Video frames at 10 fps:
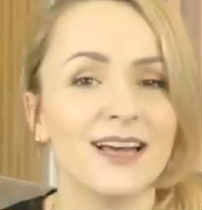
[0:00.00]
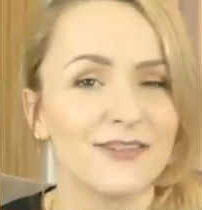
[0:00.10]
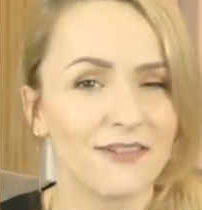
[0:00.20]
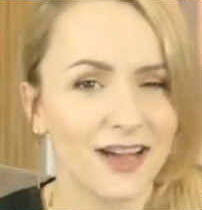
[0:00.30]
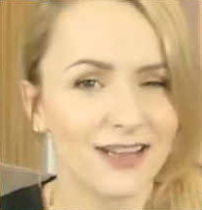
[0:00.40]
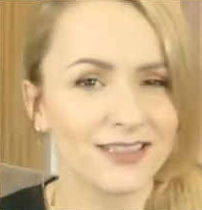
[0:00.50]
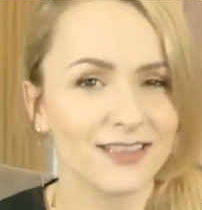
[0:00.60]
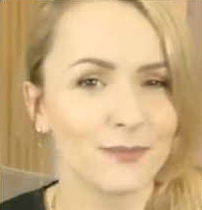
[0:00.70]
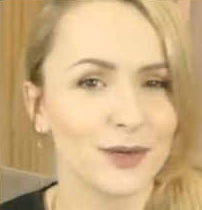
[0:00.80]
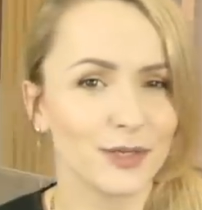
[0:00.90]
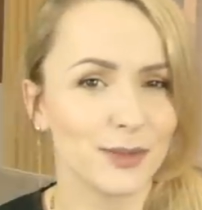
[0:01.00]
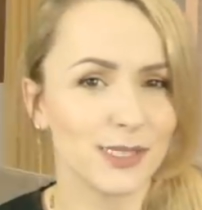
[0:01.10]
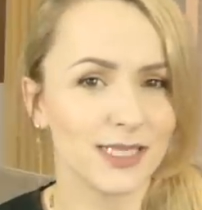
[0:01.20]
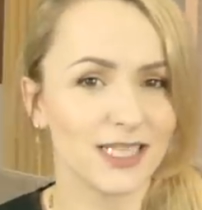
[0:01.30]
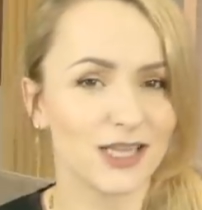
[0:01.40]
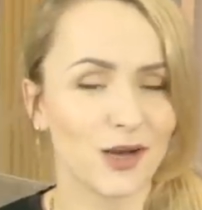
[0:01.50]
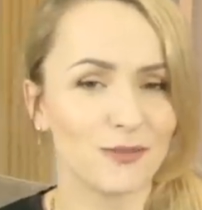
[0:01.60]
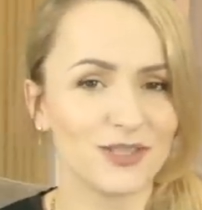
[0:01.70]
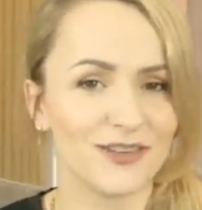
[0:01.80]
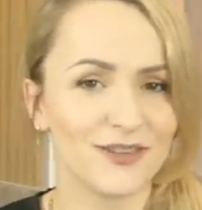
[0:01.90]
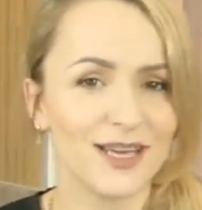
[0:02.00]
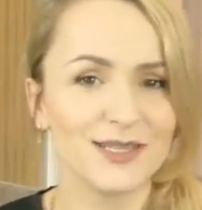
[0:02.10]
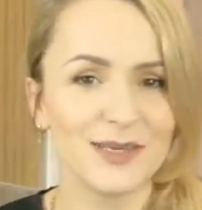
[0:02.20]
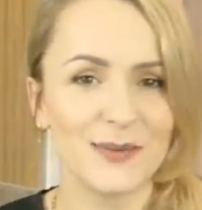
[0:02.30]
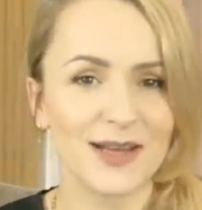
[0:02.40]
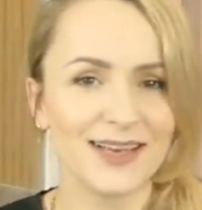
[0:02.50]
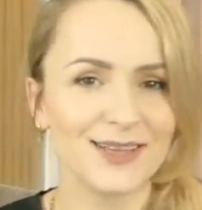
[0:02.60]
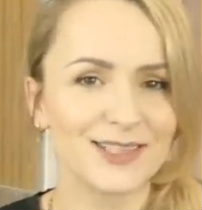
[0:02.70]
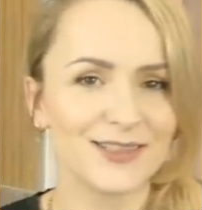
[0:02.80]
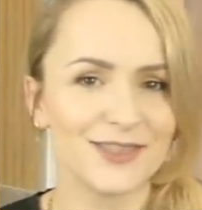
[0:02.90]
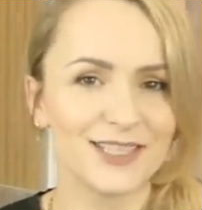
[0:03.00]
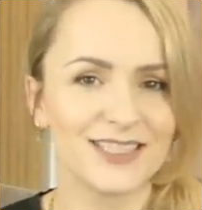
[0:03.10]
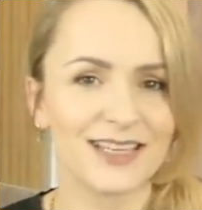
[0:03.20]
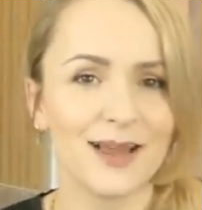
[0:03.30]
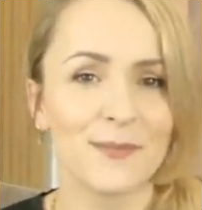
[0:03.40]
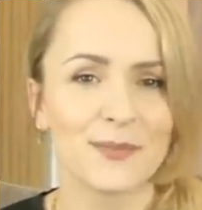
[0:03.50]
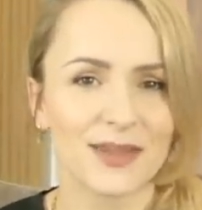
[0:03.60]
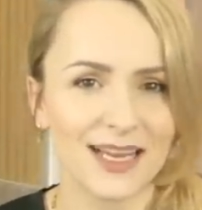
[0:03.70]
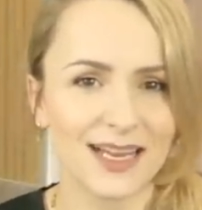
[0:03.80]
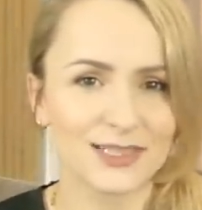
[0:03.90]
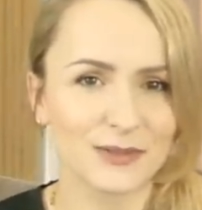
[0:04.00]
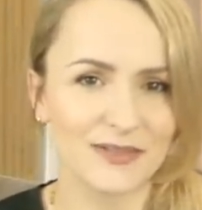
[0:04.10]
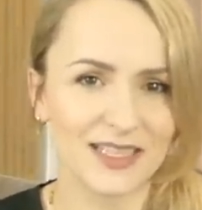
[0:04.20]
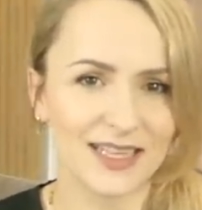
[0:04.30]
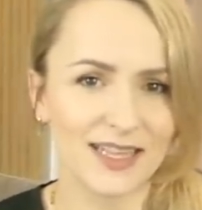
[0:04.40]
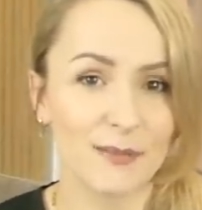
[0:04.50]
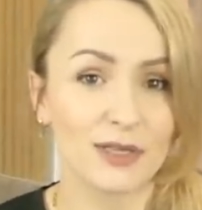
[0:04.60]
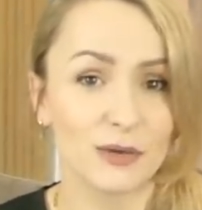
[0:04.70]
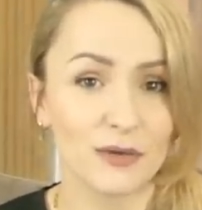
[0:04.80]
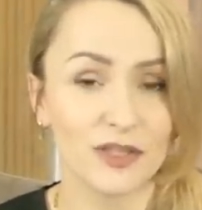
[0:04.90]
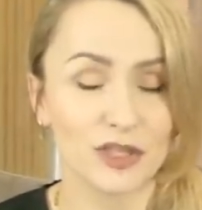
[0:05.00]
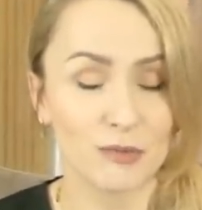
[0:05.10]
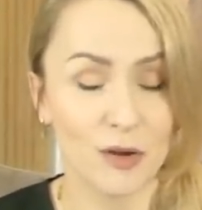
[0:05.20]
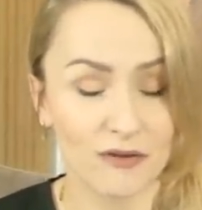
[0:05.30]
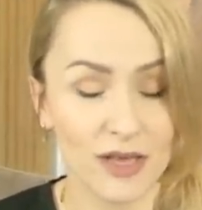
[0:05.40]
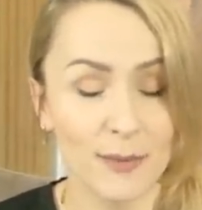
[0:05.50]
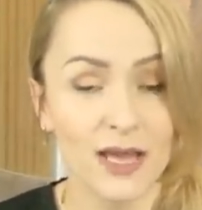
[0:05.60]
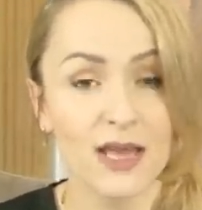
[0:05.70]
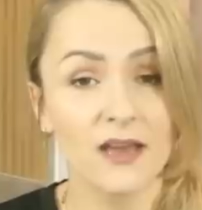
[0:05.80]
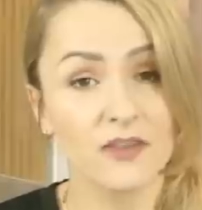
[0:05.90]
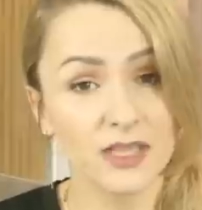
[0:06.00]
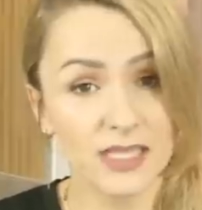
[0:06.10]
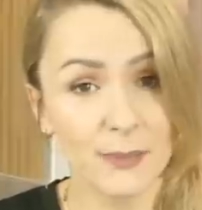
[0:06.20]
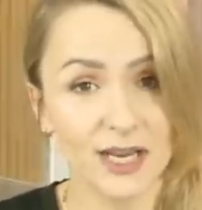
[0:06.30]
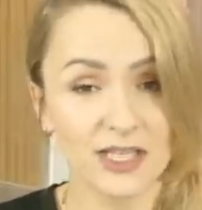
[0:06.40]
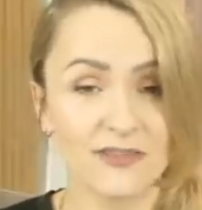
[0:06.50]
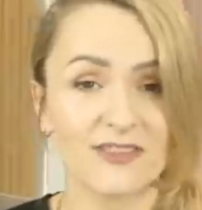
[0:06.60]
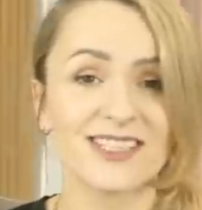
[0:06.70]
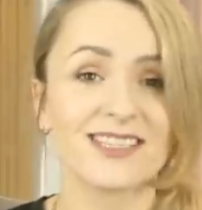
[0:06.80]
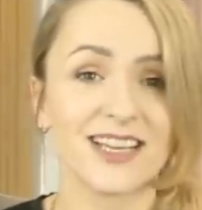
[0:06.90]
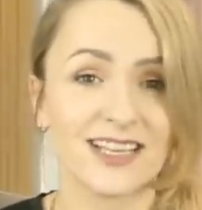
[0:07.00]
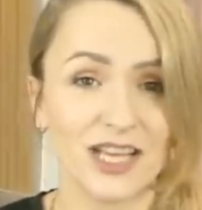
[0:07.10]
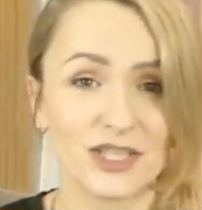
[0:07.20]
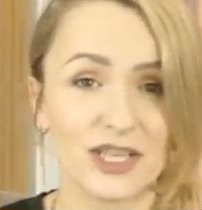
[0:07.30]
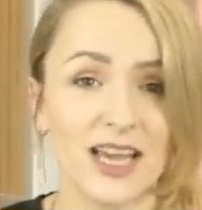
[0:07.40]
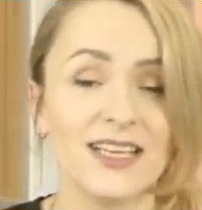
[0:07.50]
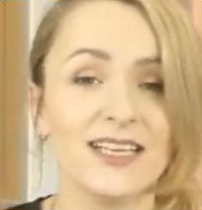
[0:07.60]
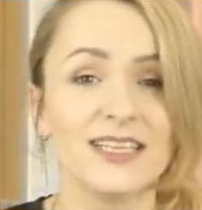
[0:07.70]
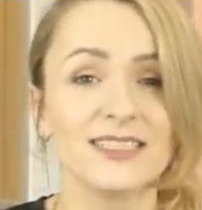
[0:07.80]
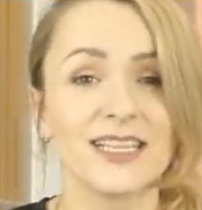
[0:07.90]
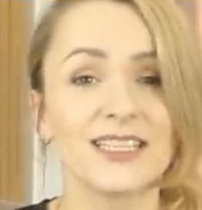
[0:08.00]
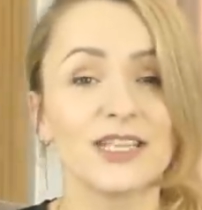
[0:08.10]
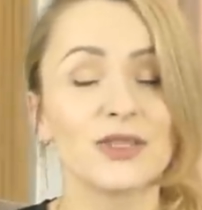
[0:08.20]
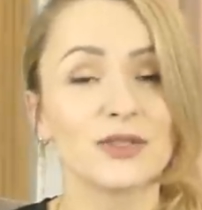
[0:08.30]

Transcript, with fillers: fani pani Lucyny dobrze wiedzą, ale oczywiście kilka słów na ten temat również powiem, więc zapraszam Was serdecznie na ten